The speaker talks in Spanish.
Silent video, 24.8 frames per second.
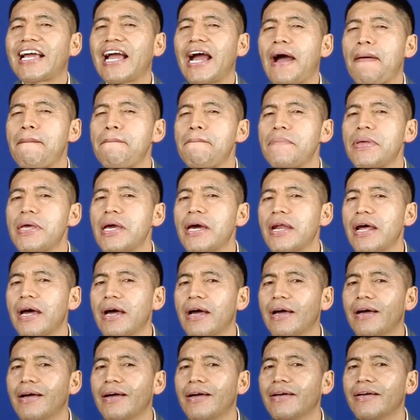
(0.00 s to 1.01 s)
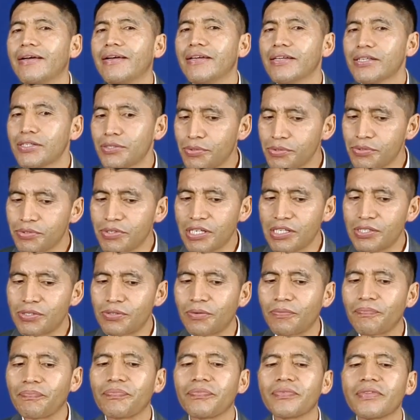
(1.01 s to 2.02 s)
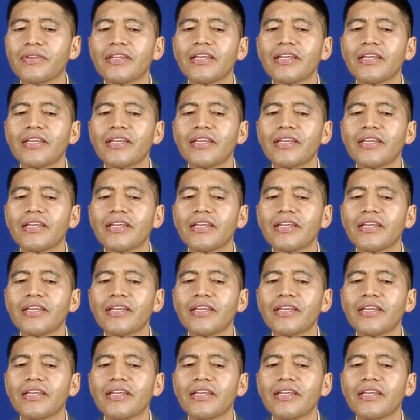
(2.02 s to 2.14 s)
cambiará. Escucha esto.